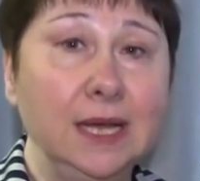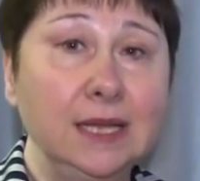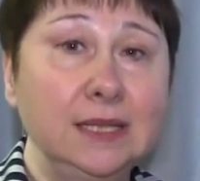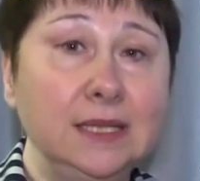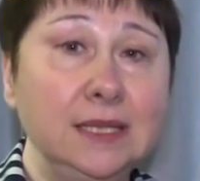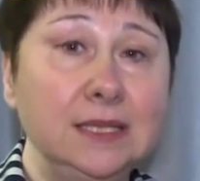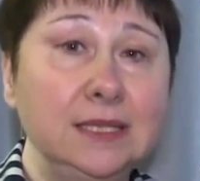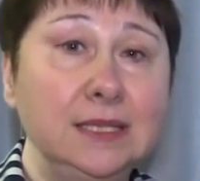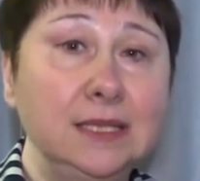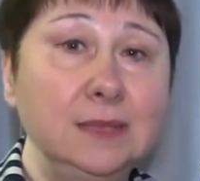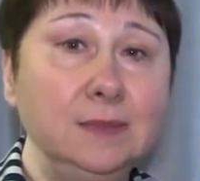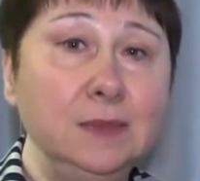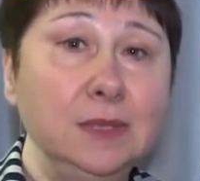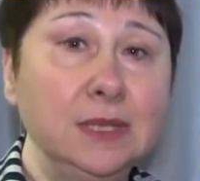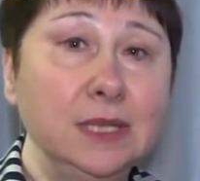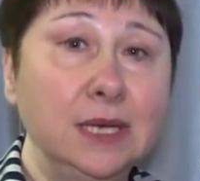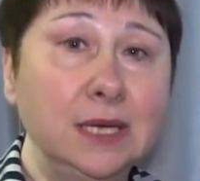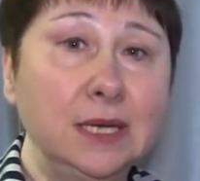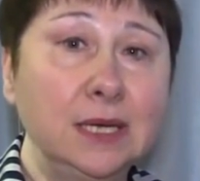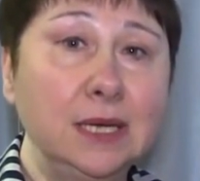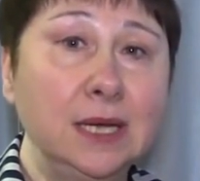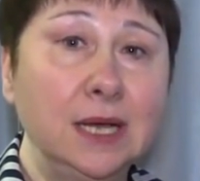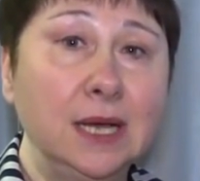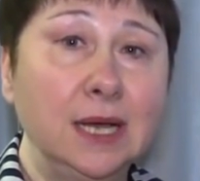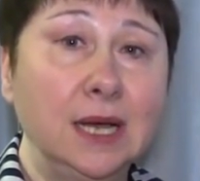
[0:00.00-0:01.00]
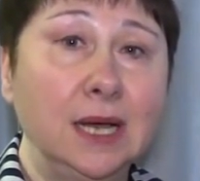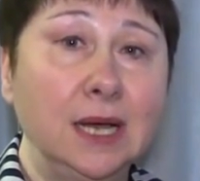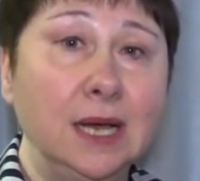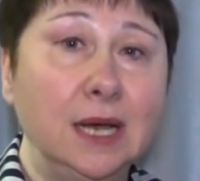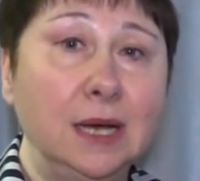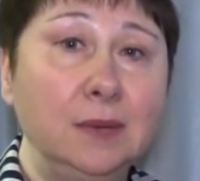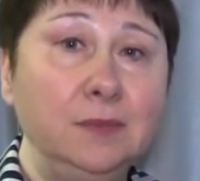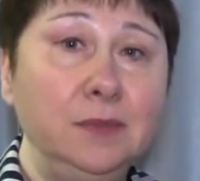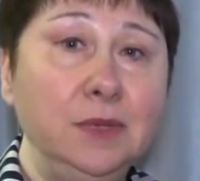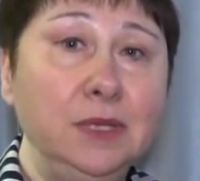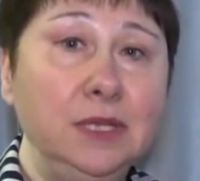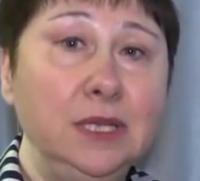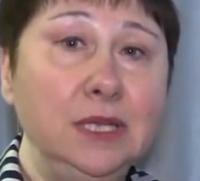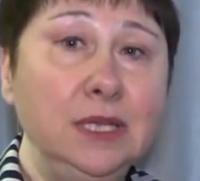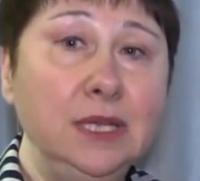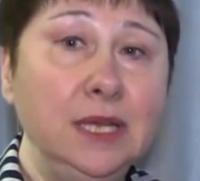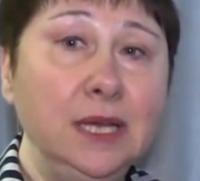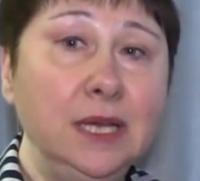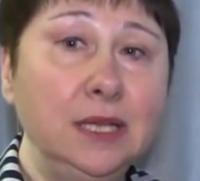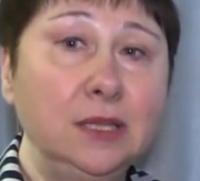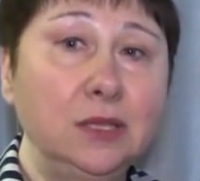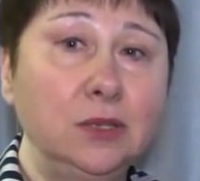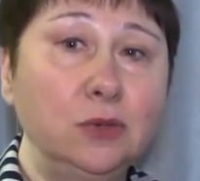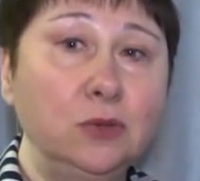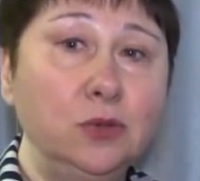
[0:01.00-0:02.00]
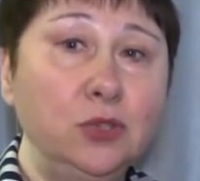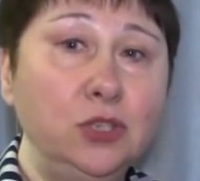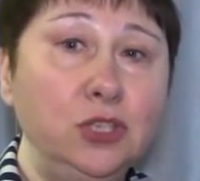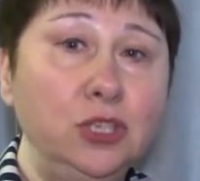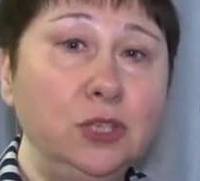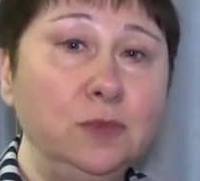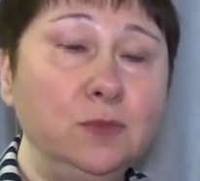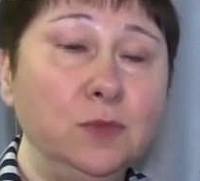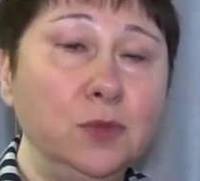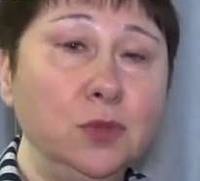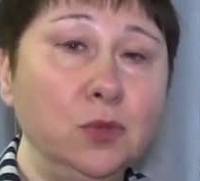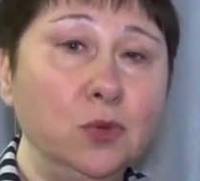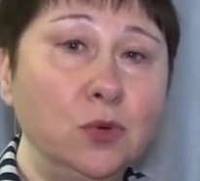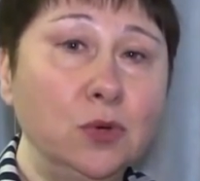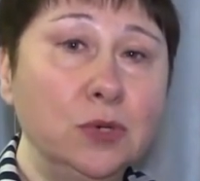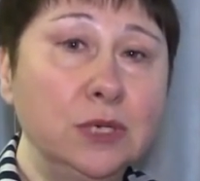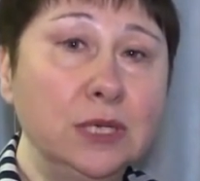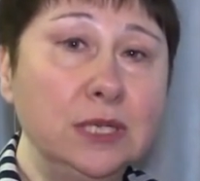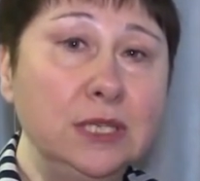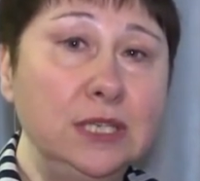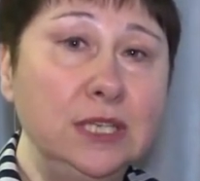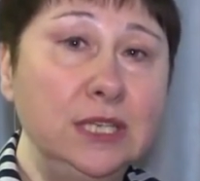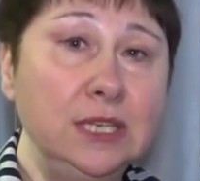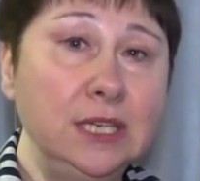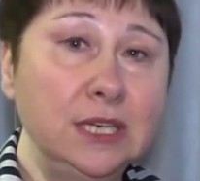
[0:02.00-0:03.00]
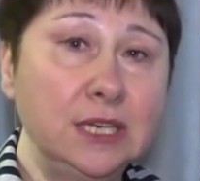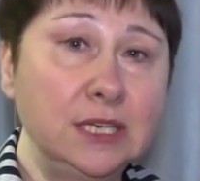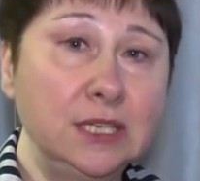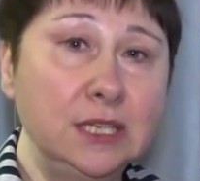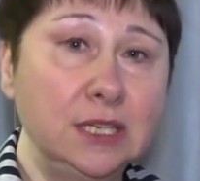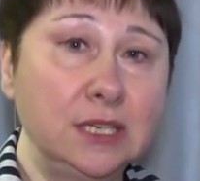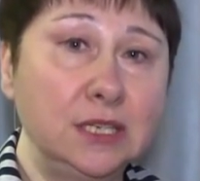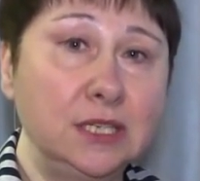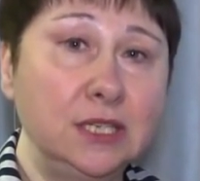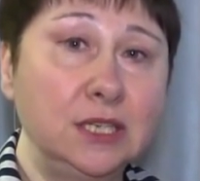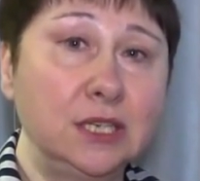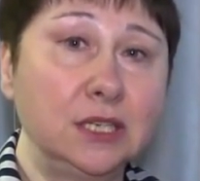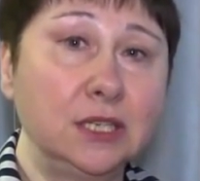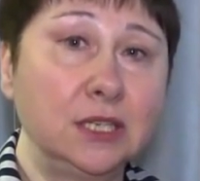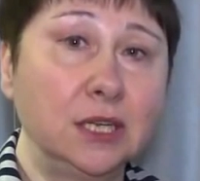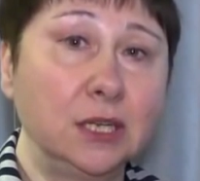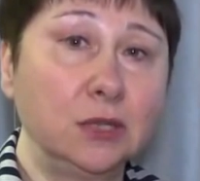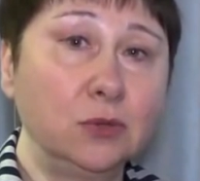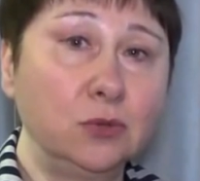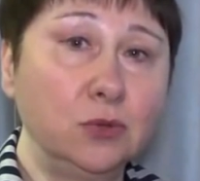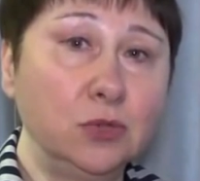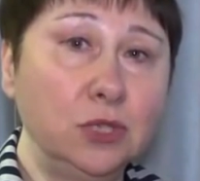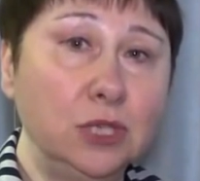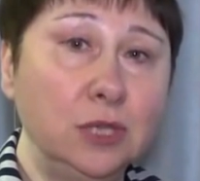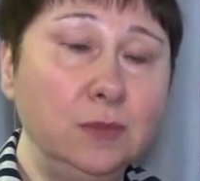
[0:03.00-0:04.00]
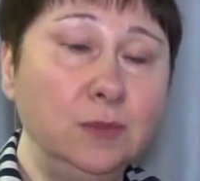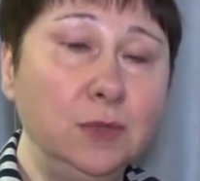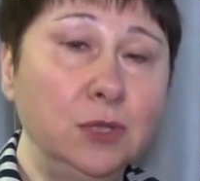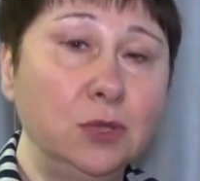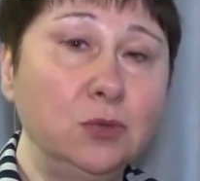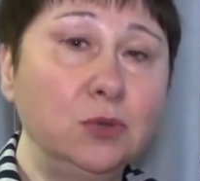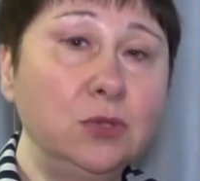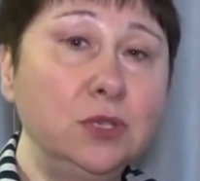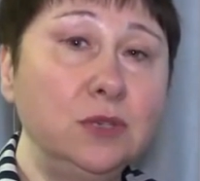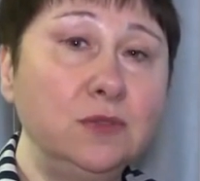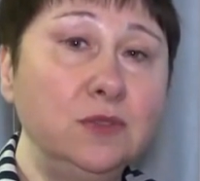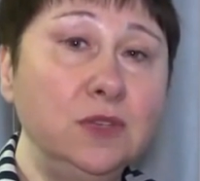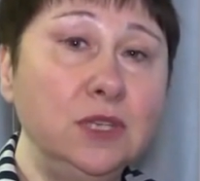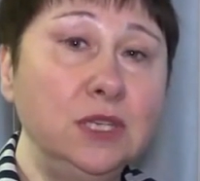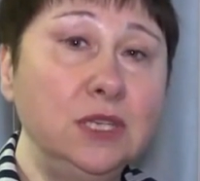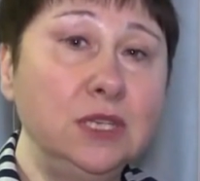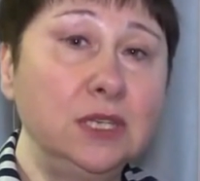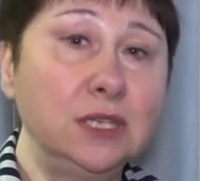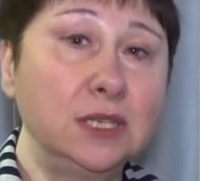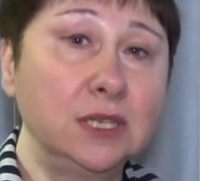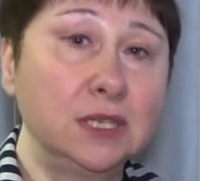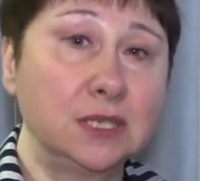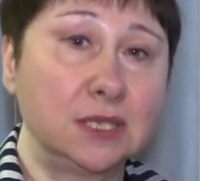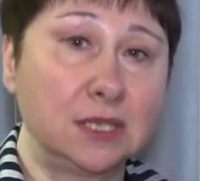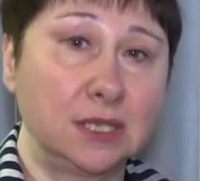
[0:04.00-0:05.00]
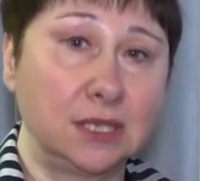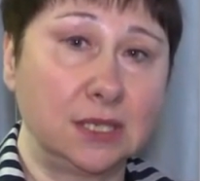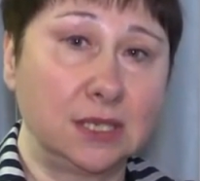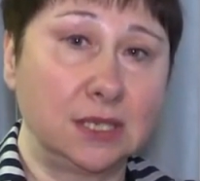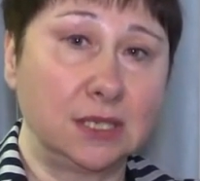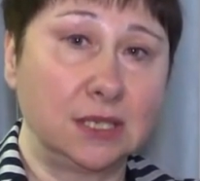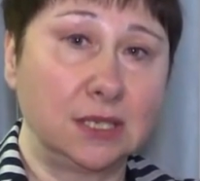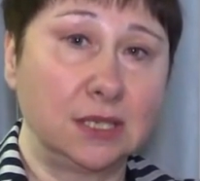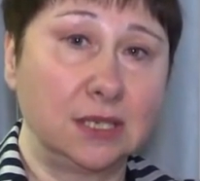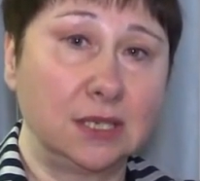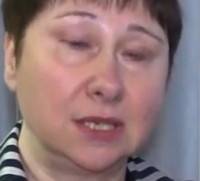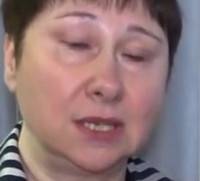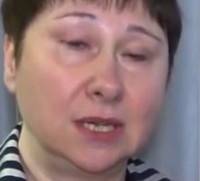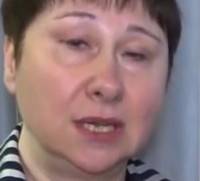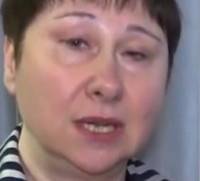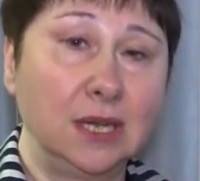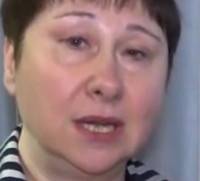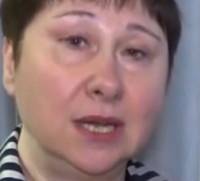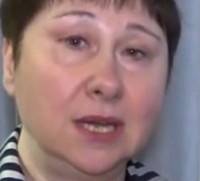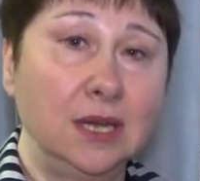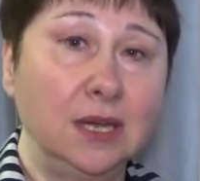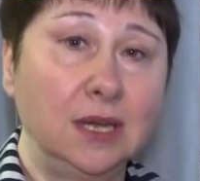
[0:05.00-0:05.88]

Этот семинар объединяет очень много техник, технологий, методик в единое целое